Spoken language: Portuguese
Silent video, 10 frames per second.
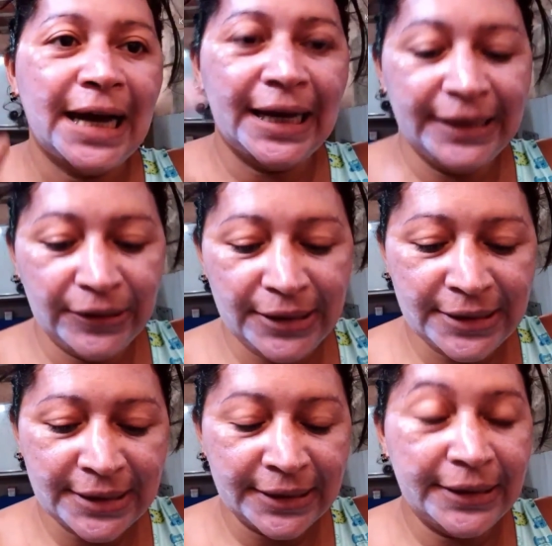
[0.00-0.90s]
Aí,
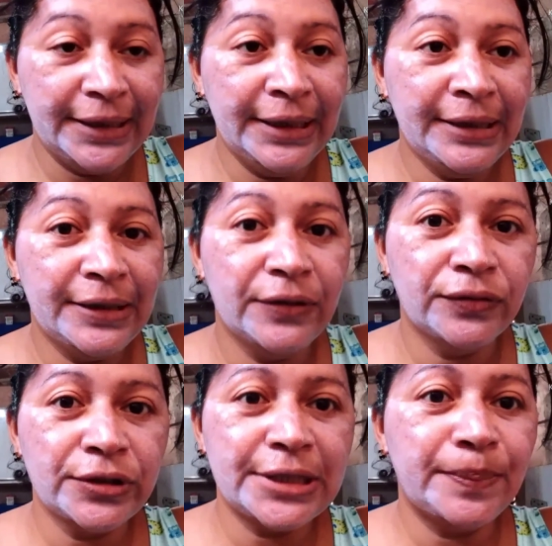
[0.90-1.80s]
isso aqui, né?
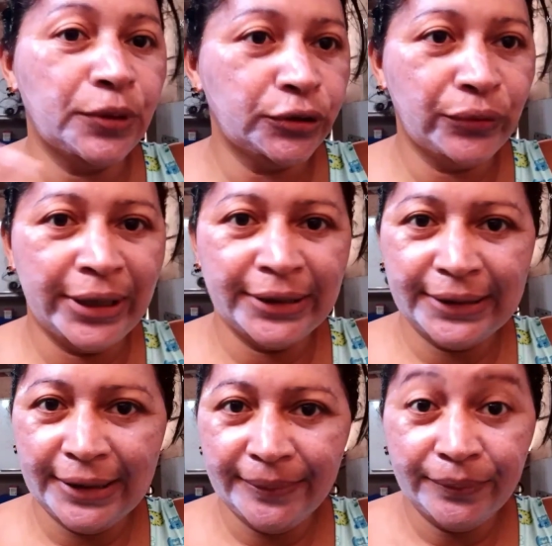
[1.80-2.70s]
Você pode
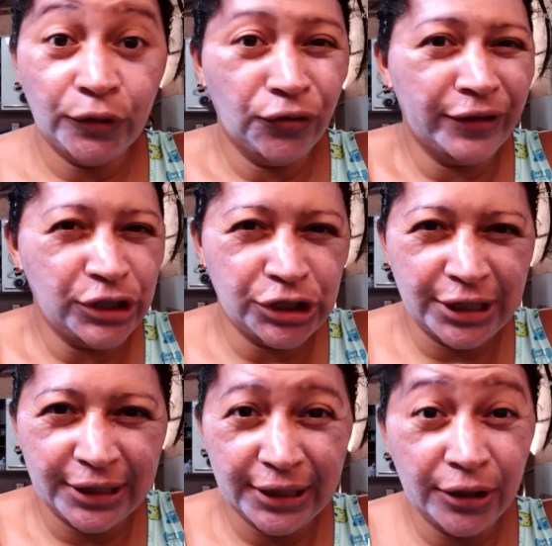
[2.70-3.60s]
guardar, não vai
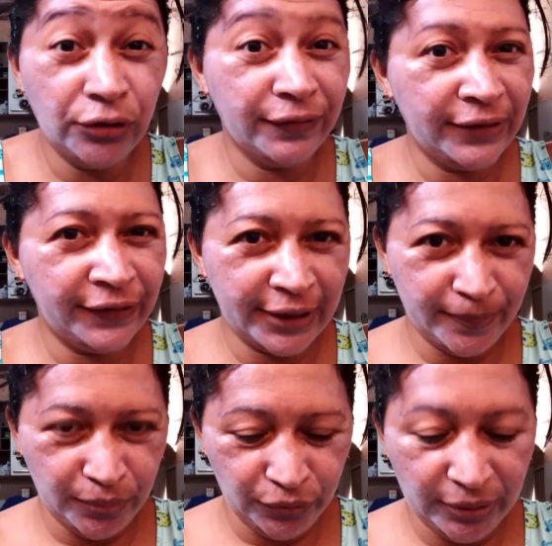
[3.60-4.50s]
estragar, não vai ficar
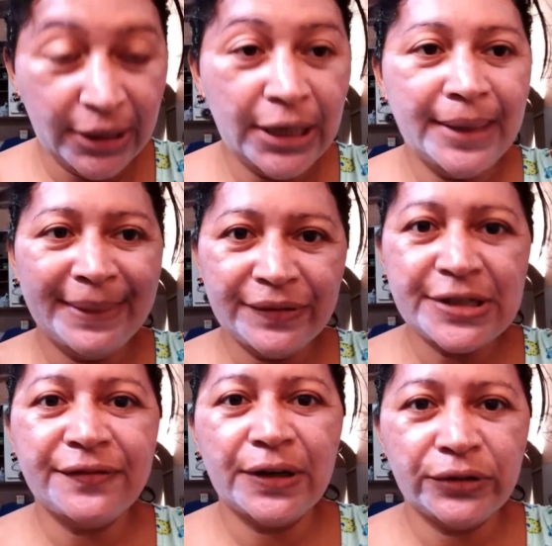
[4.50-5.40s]
podre. Mas você
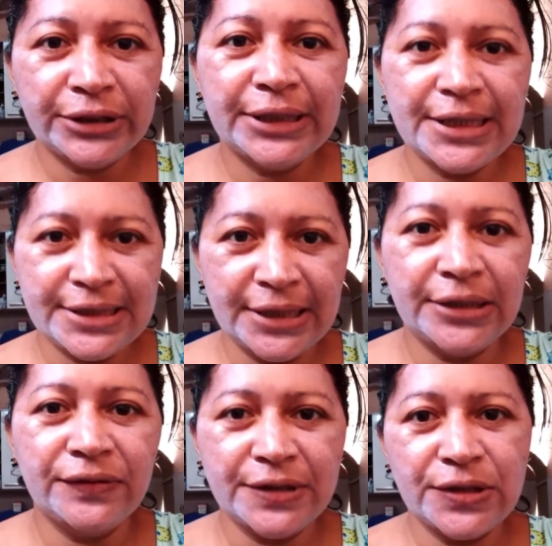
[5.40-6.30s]
faz a quantidade certa
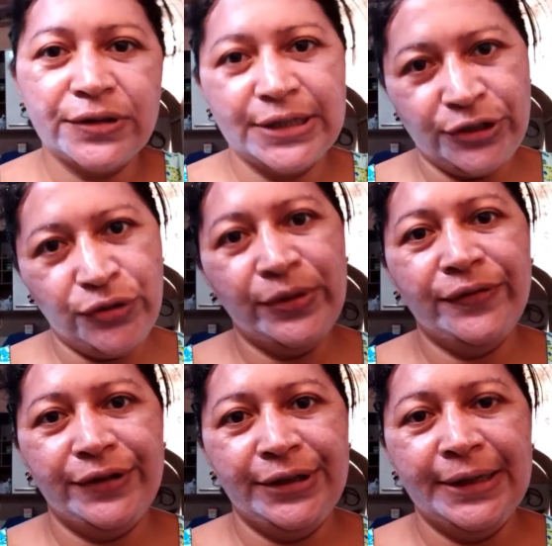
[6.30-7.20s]
de você usar só uma
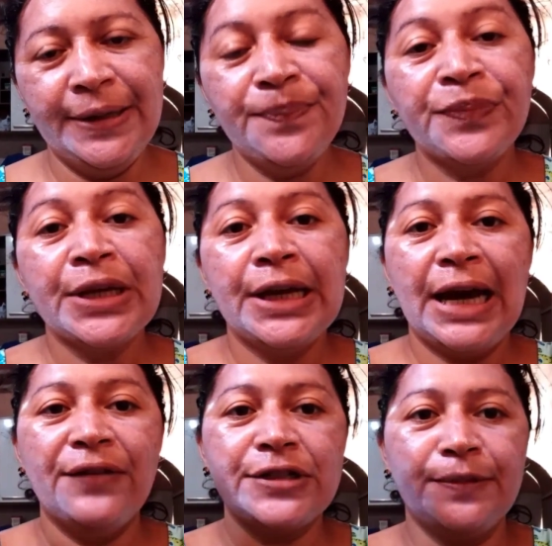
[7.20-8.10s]
vez, né?
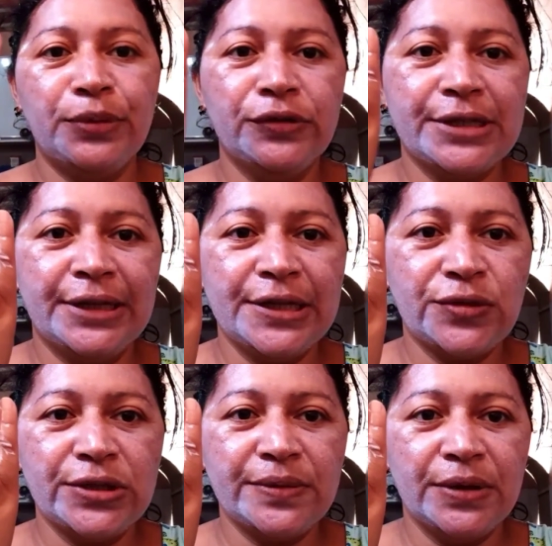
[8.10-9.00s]
Aí você pode usar nas
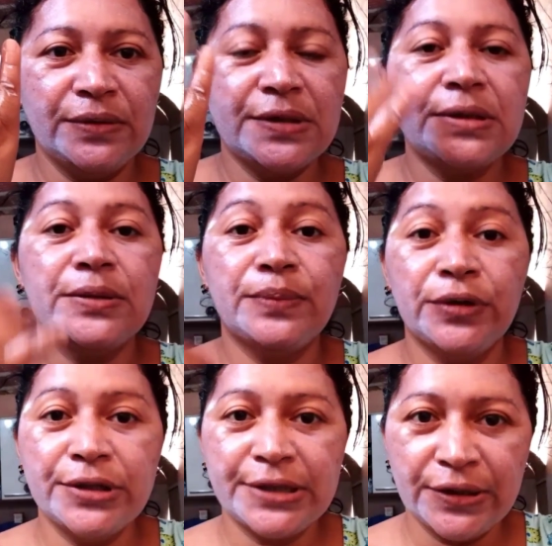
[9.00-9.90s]
suas mãos,
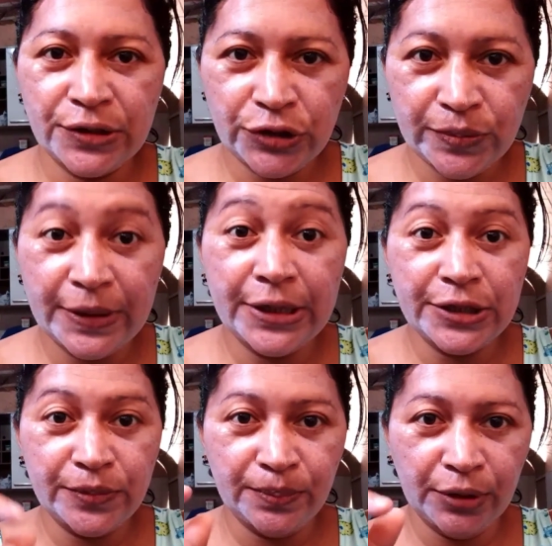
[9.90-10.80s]
pode usar nos seus
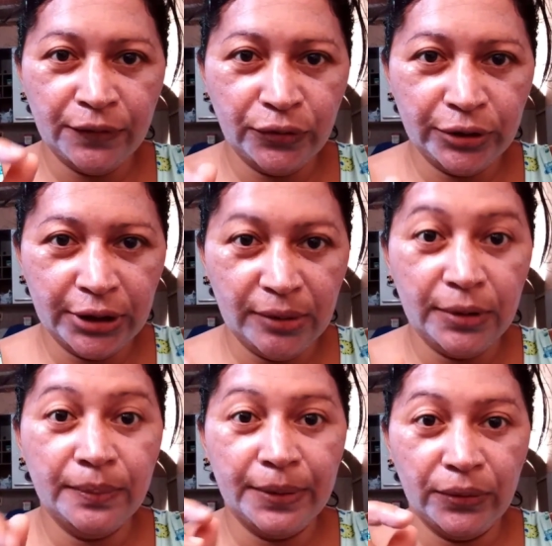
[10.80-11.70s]
pés. Prova do crime,
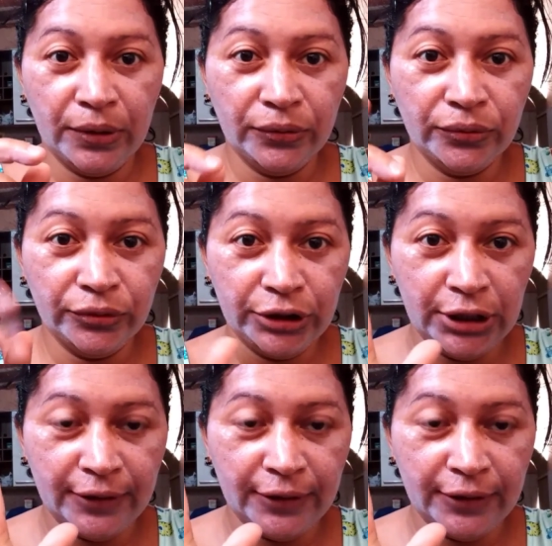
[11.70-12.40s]
para o alto e